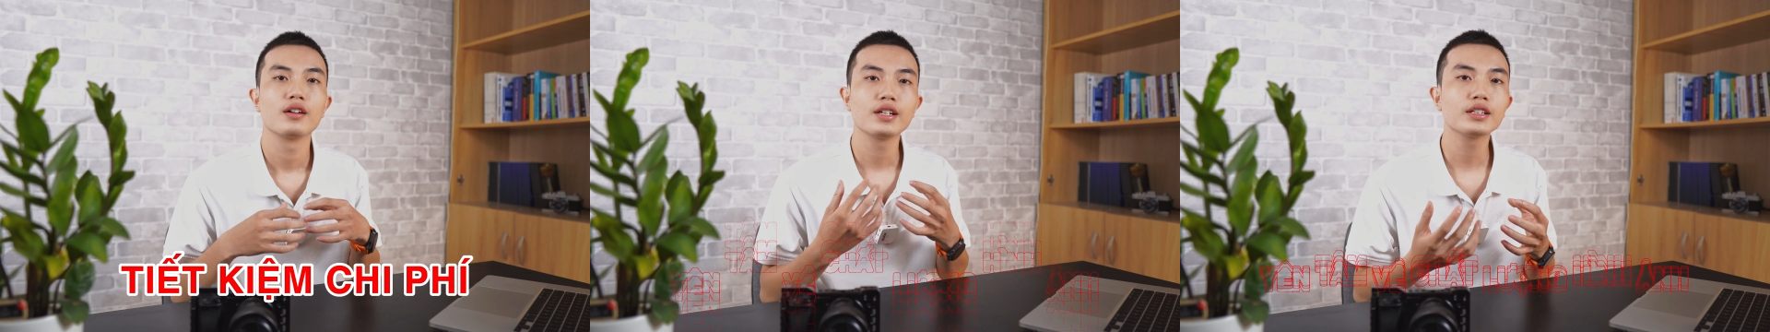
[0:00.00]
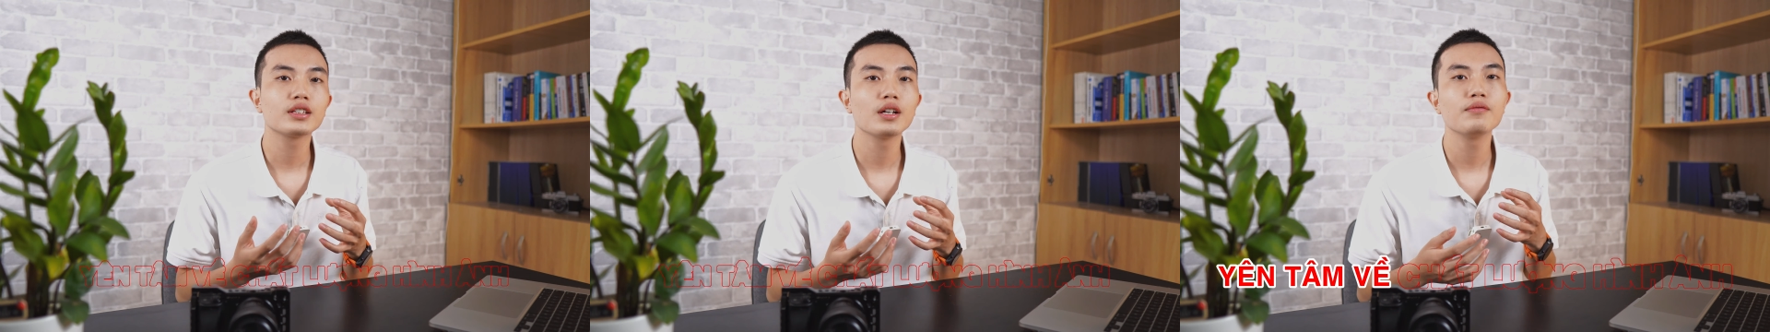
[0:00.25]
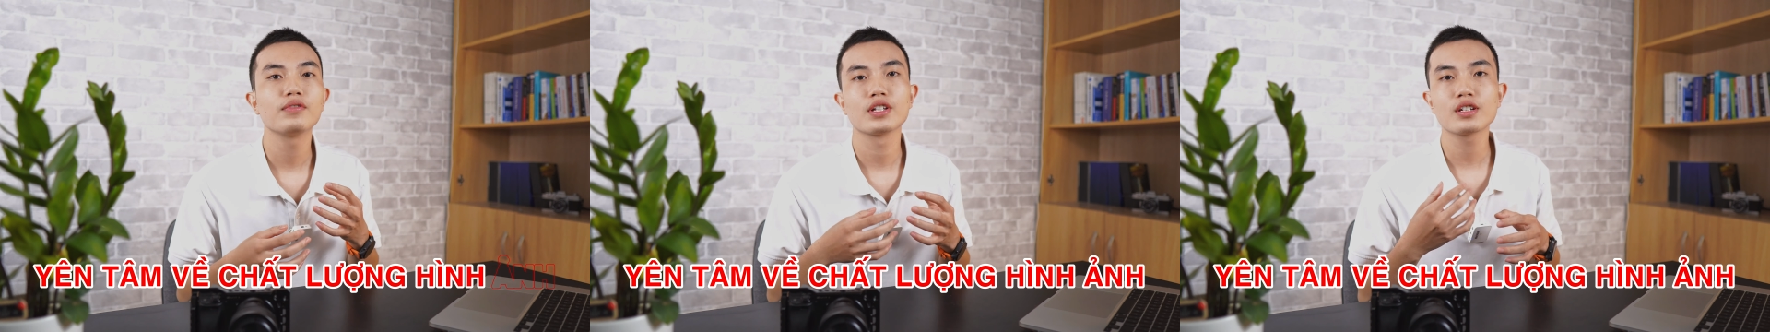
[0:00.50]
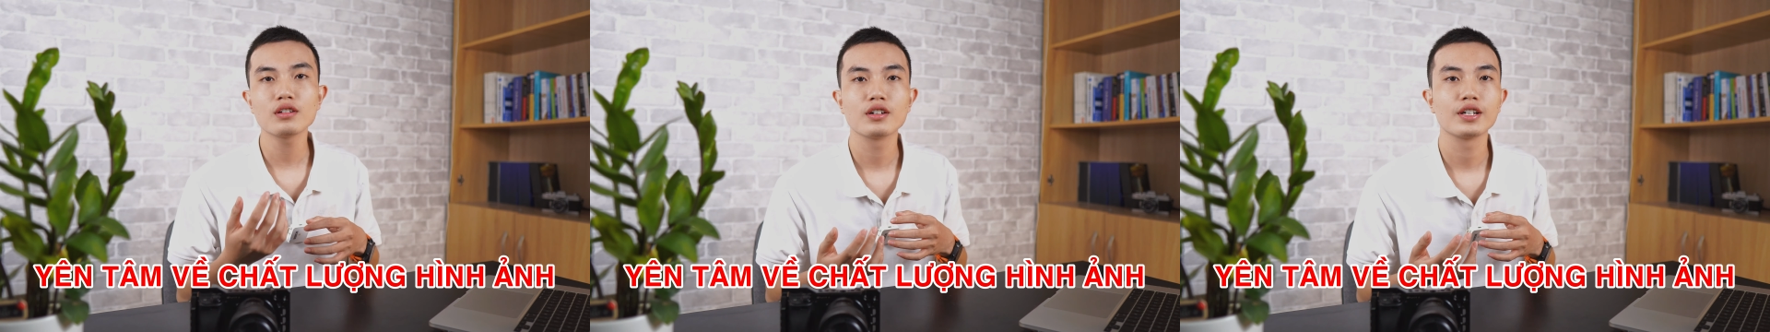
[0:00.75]
yên tâm về
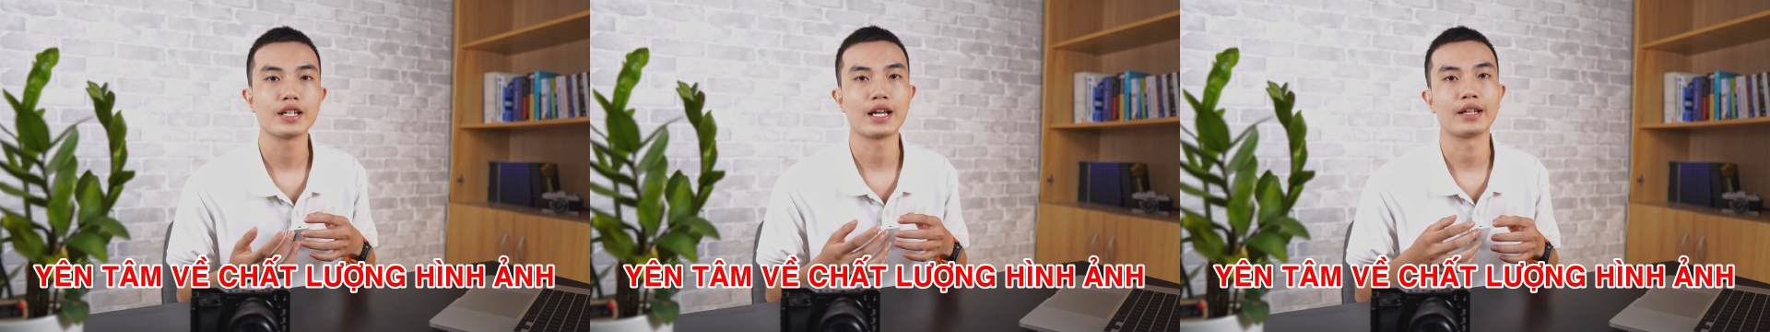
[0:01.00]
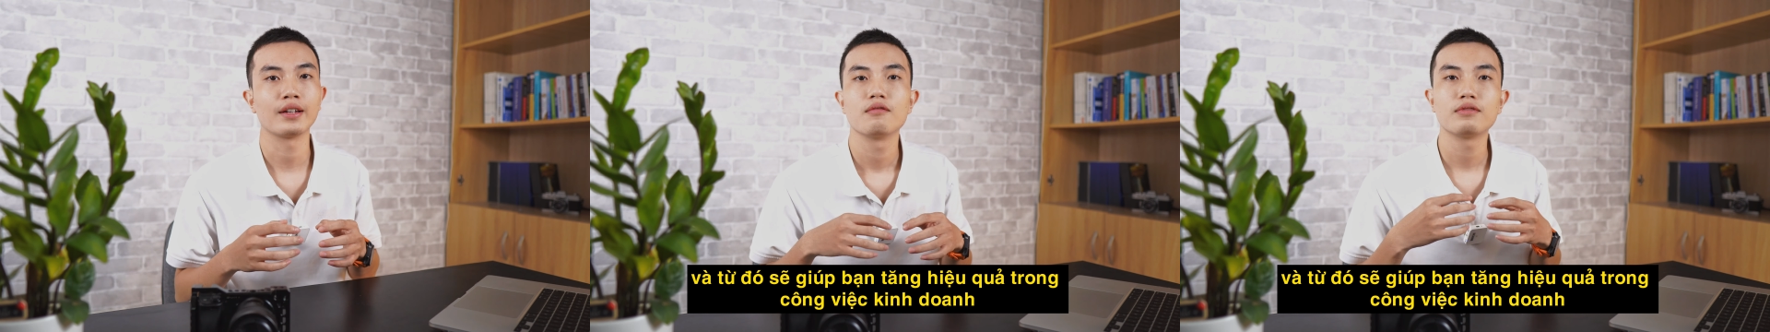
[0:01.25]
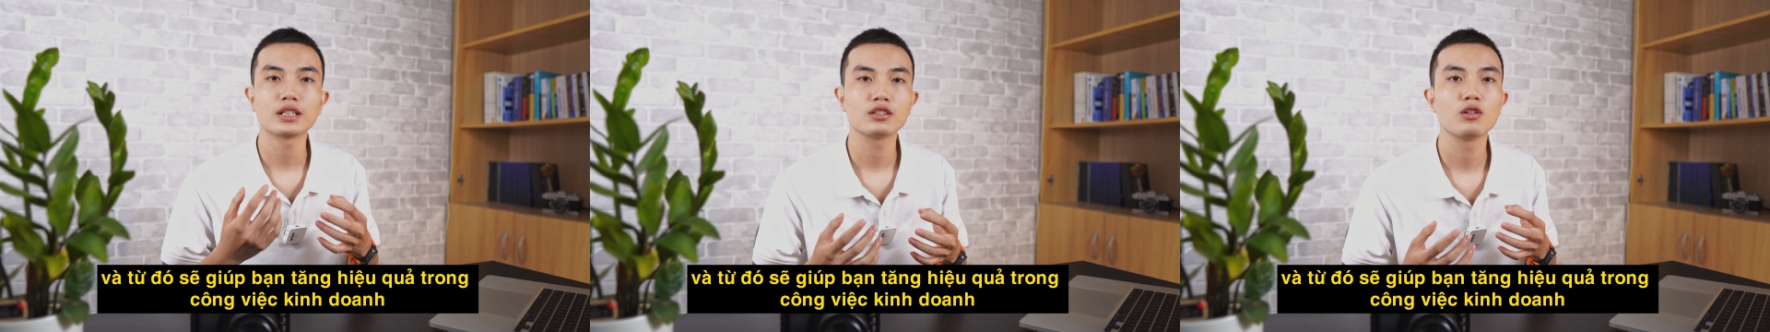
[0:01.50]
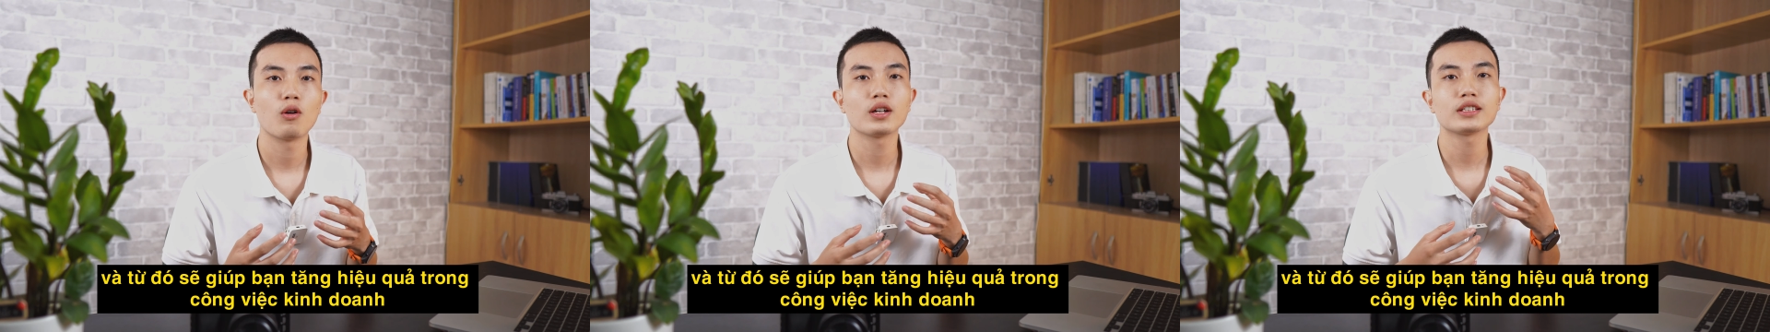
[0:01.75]
chất lượng hình ảnh và
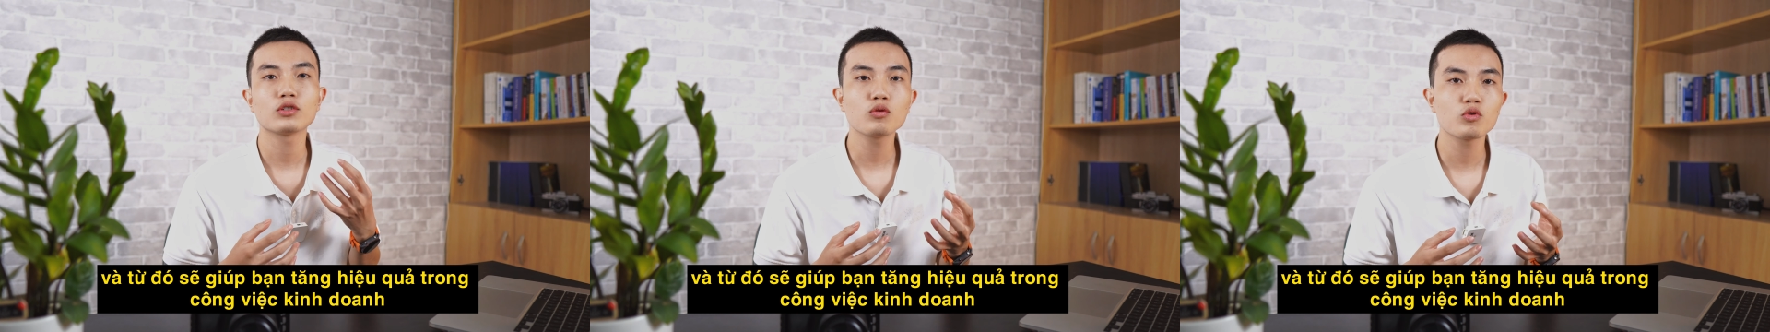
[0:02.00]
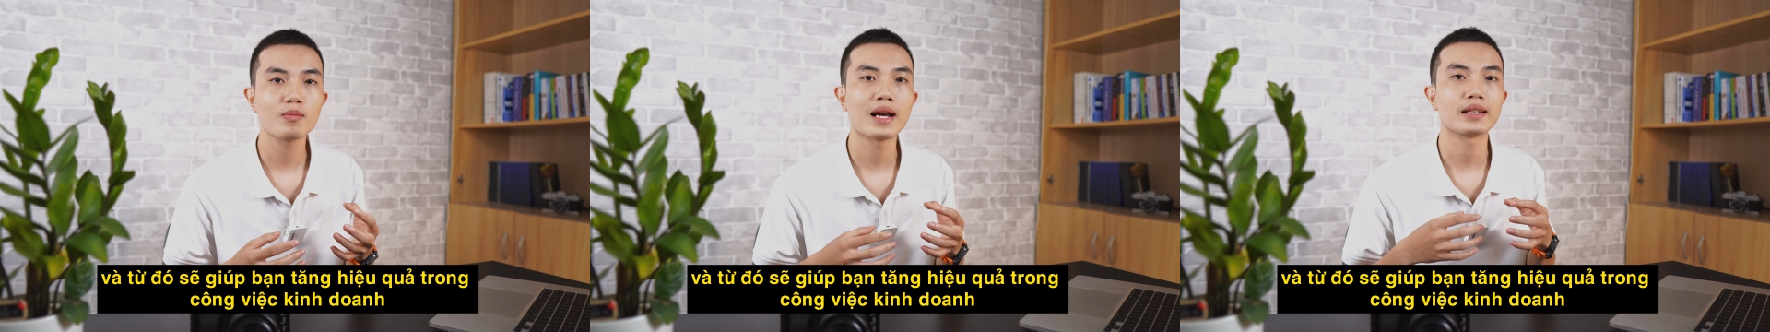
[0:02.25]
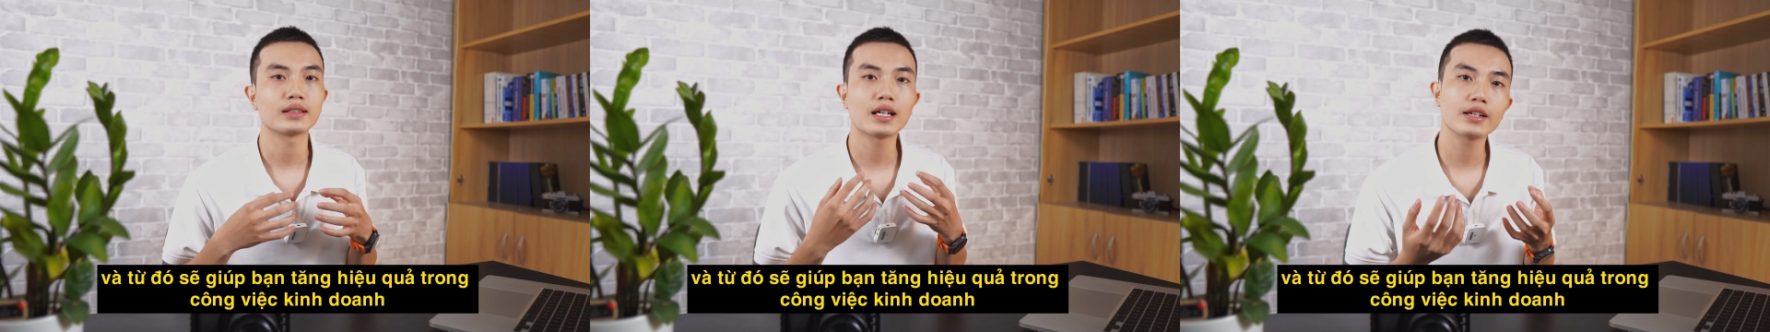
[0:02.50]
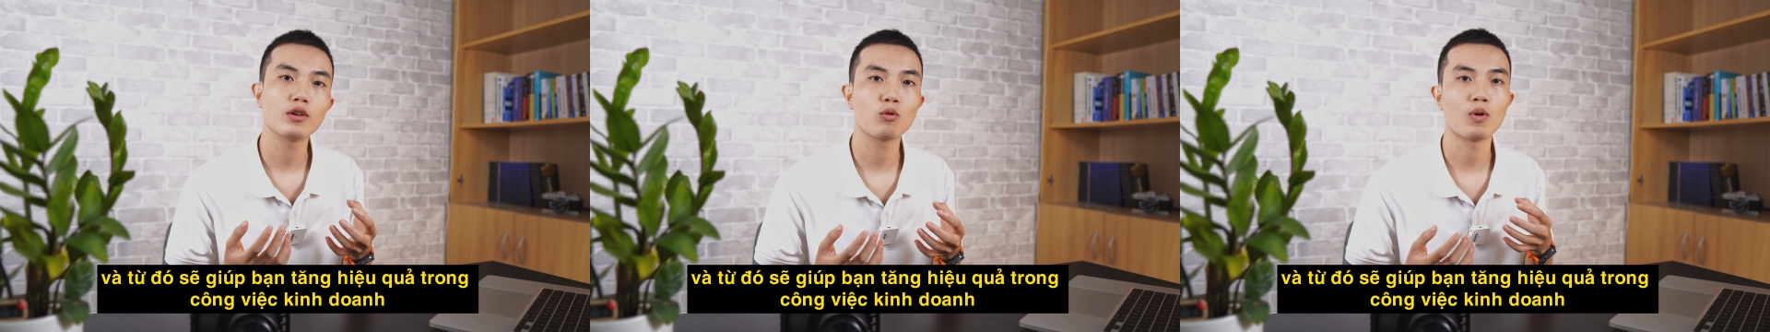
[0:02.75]
từ đó sẽ giúp cho bạn
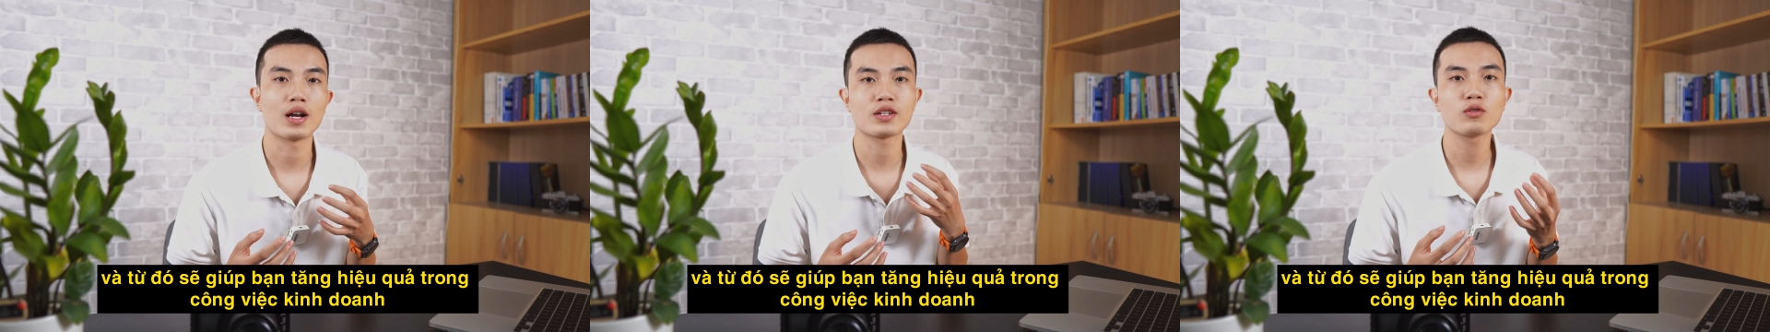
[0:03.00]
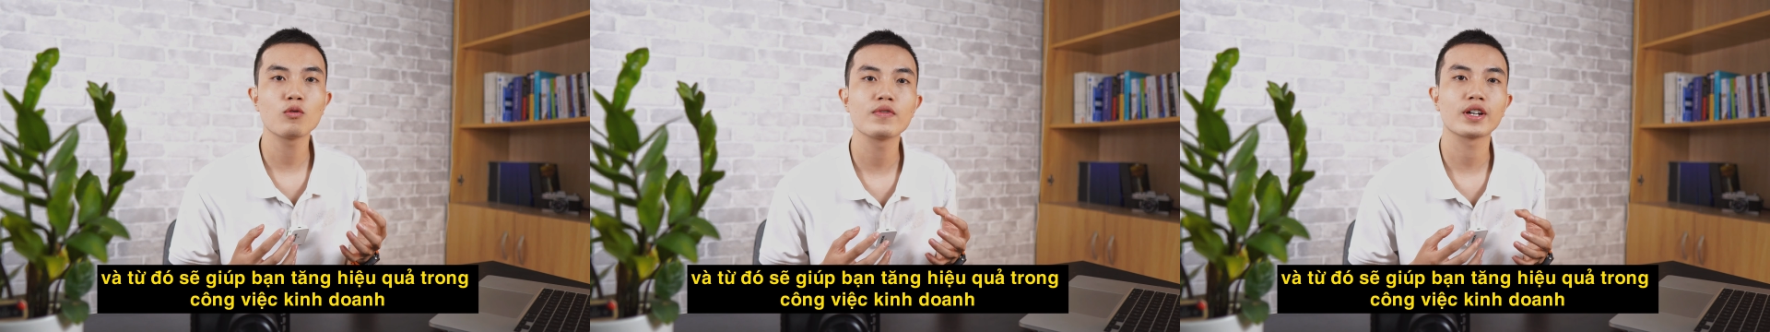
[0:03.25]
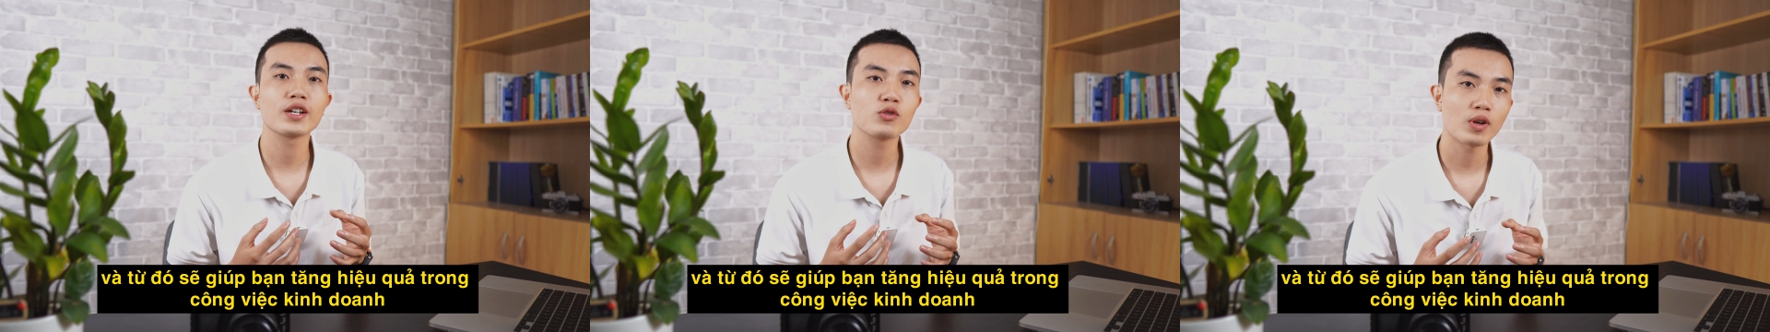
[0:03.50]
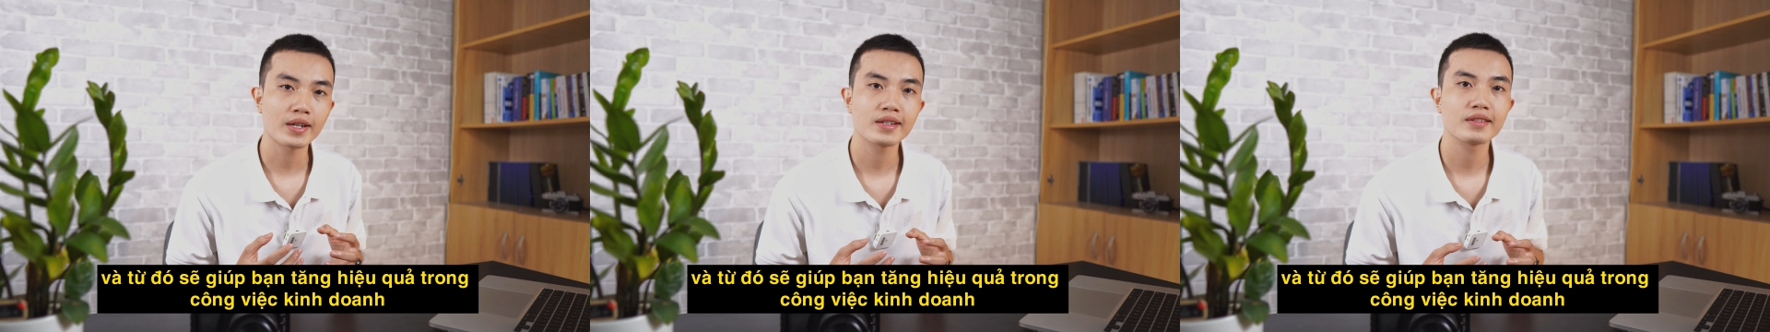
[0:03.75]
tăng hiệu quả trong công việc kinh
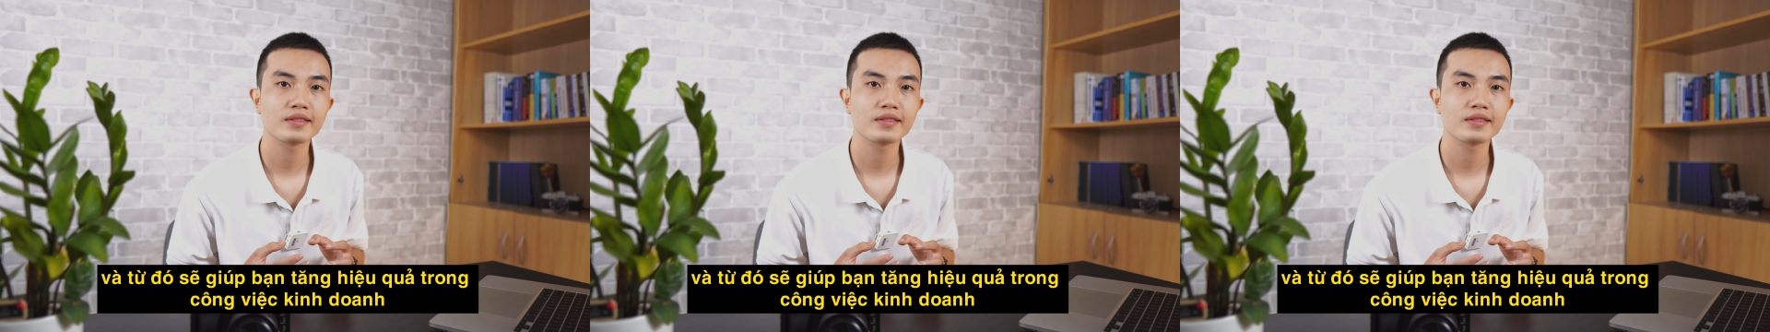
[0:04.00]
doanh.